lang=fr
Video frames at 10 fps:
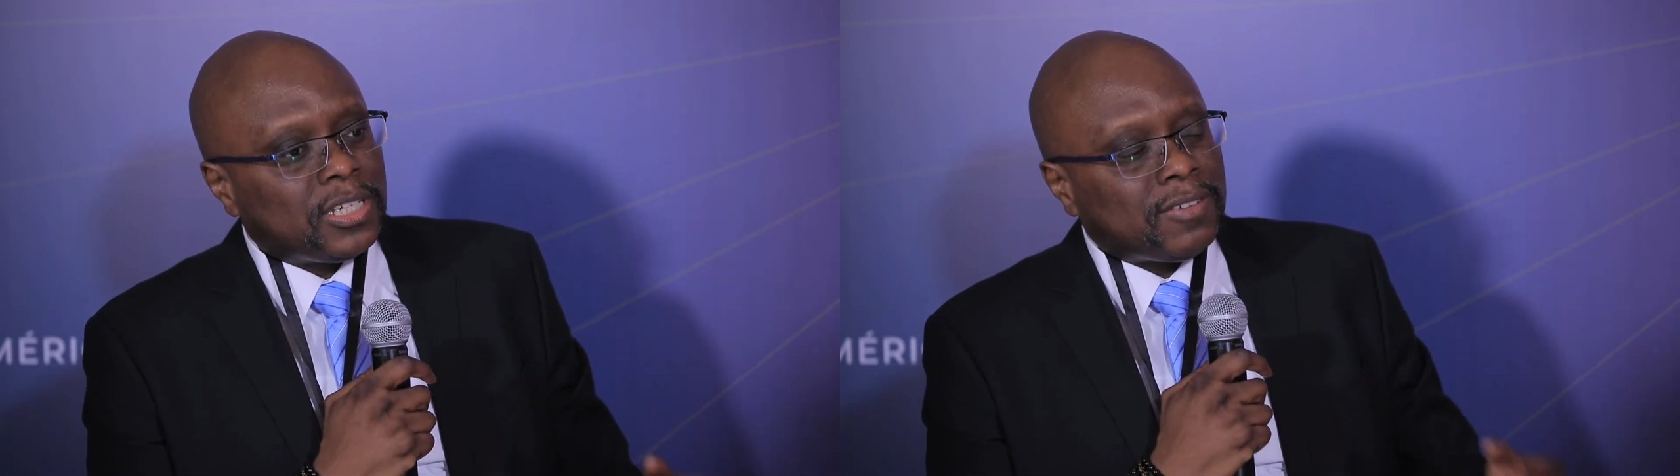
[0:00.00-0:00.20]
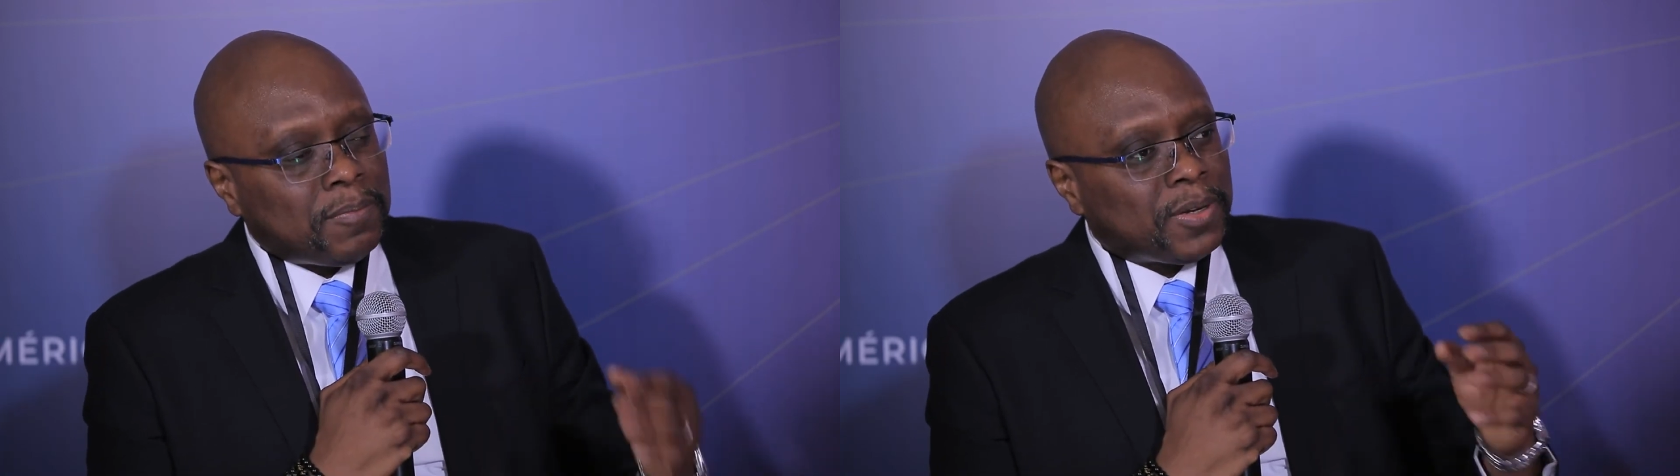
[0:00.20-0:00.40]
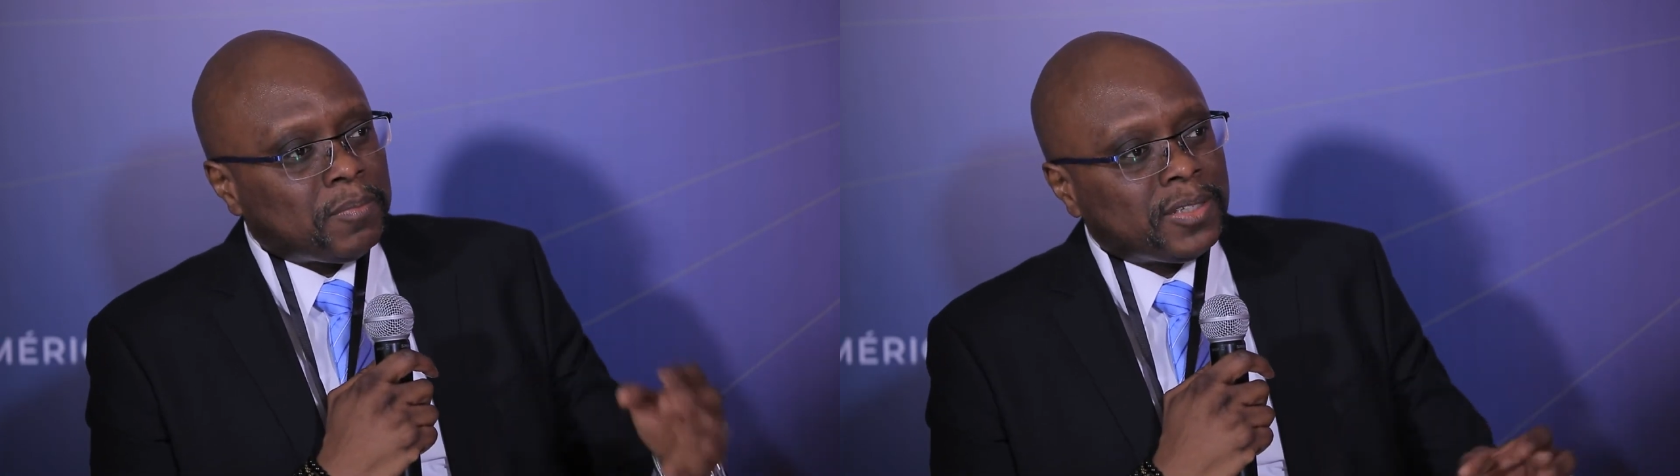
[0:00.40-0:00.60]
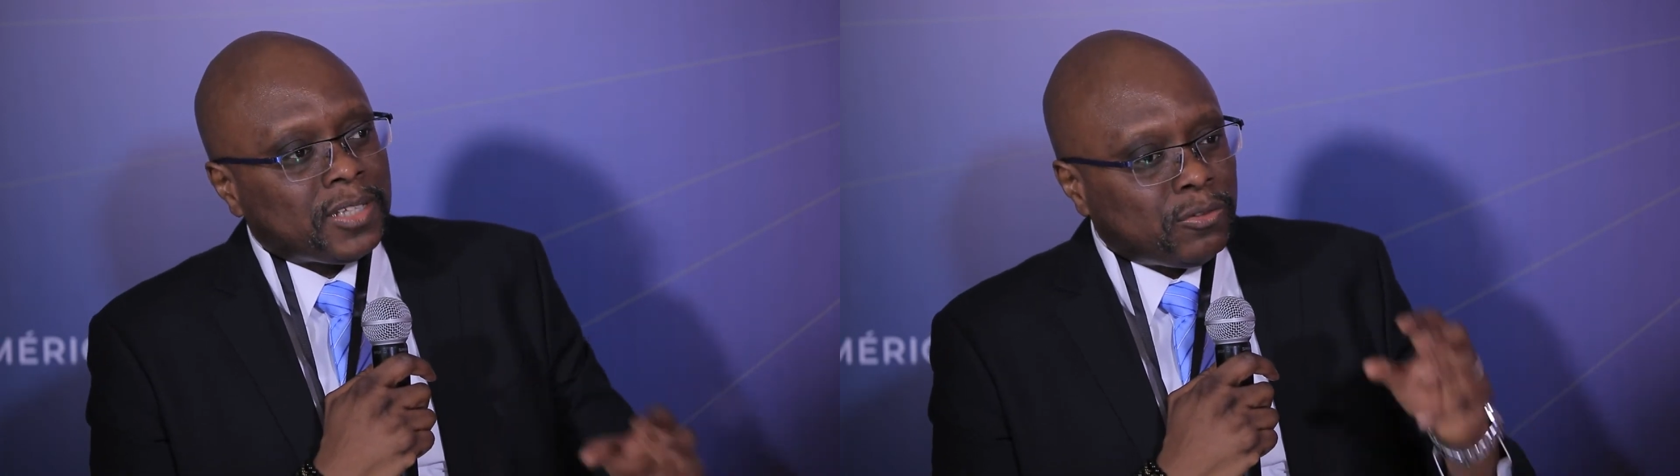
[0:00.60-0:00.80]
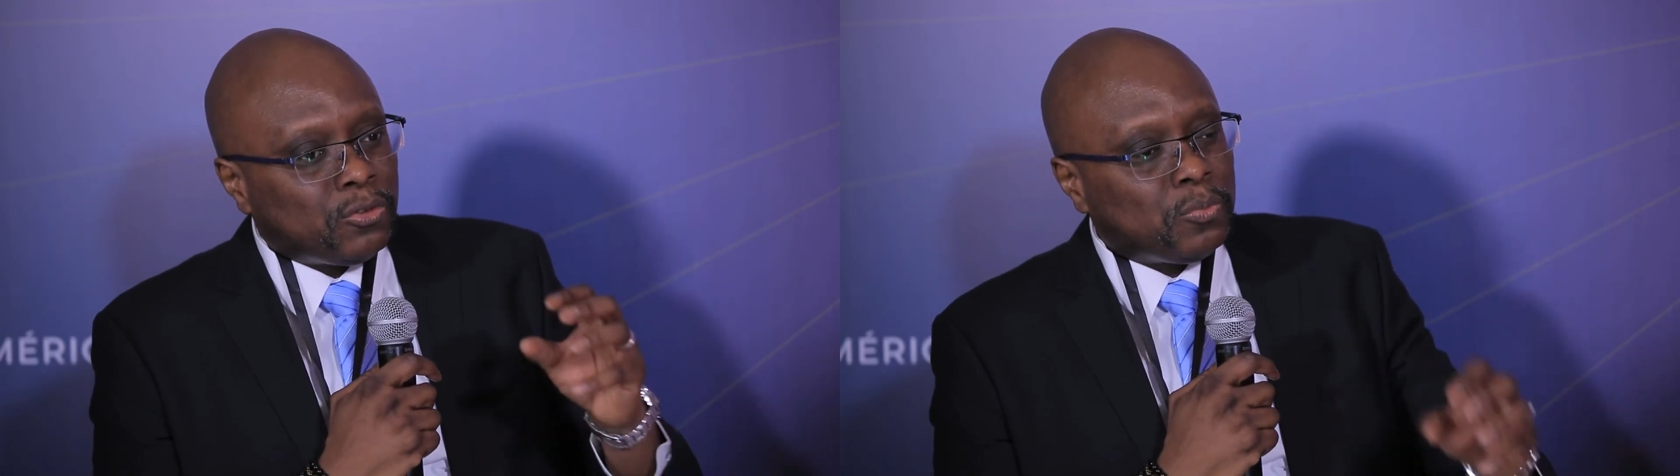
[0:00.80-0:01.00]
qui va permettre
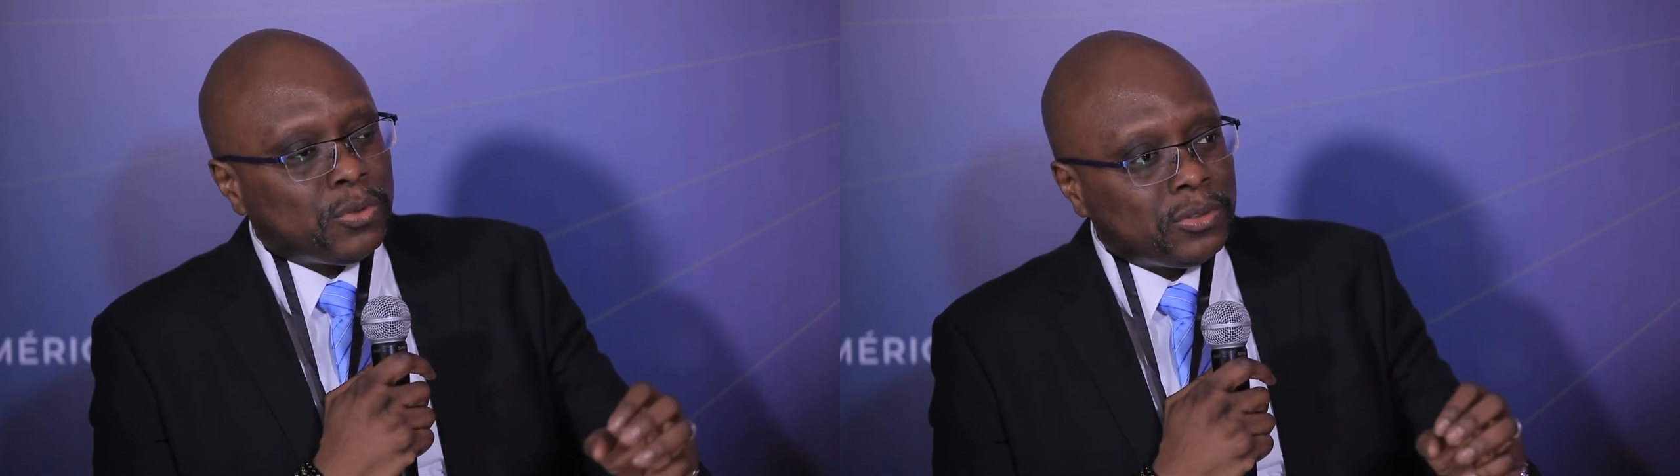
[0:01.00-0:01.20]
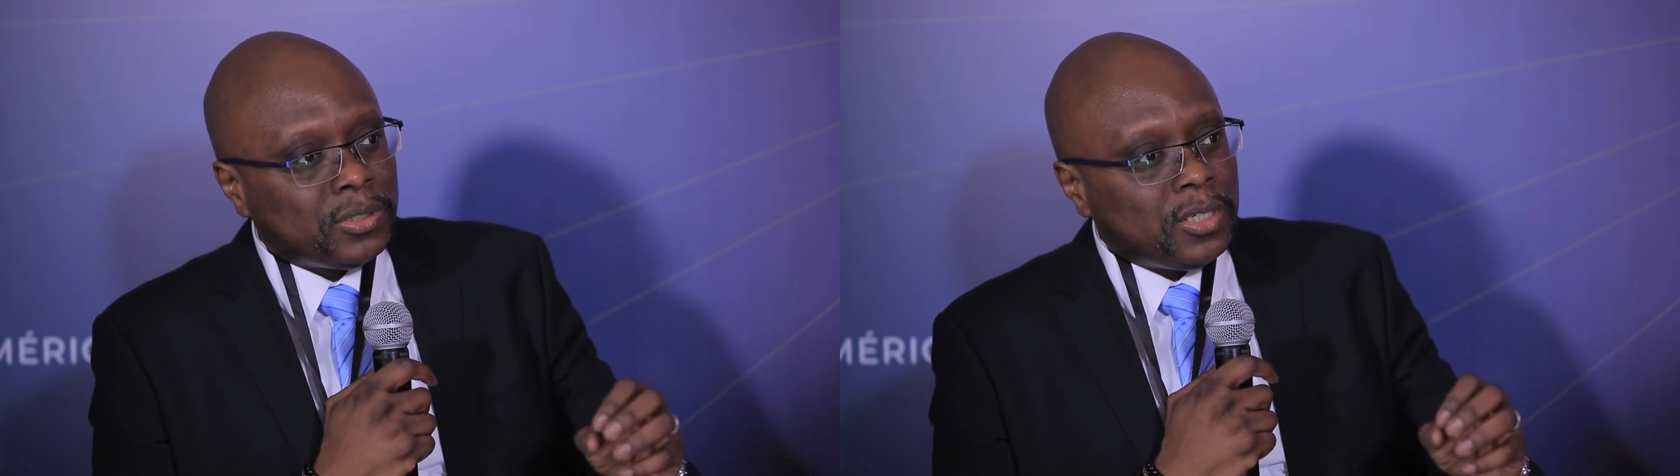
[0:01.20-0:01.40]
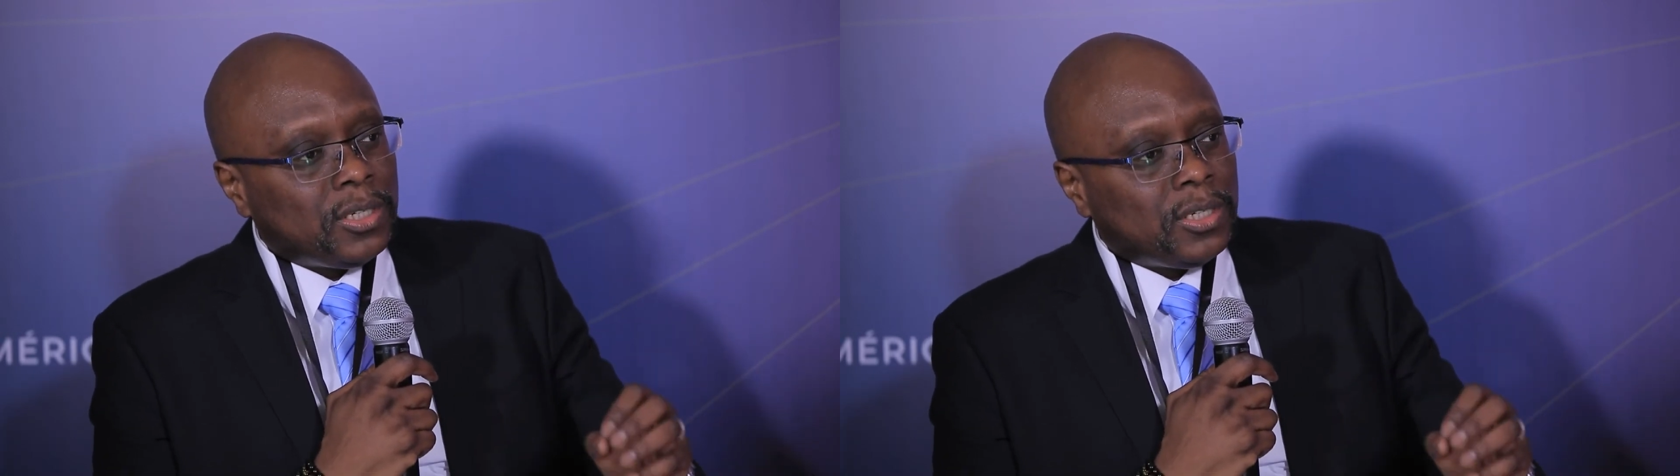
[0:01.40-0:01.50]
à tout le monde